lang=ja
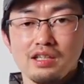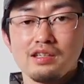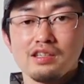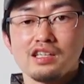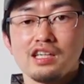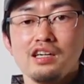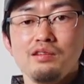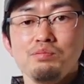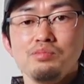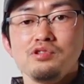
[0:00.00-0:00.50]
んか
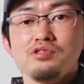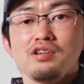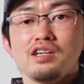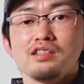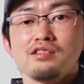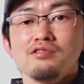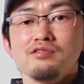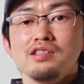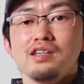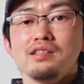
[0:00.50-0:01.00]
キャンプとか
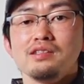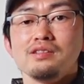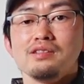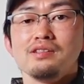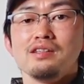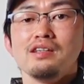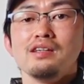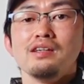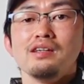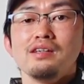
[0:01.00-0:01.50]
登山っ
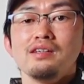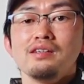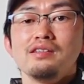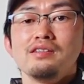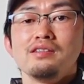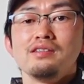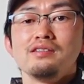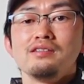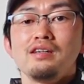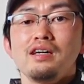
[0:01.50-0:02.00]
て
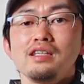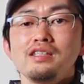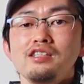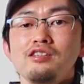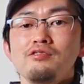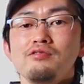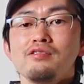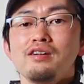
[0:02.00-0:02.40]
汗を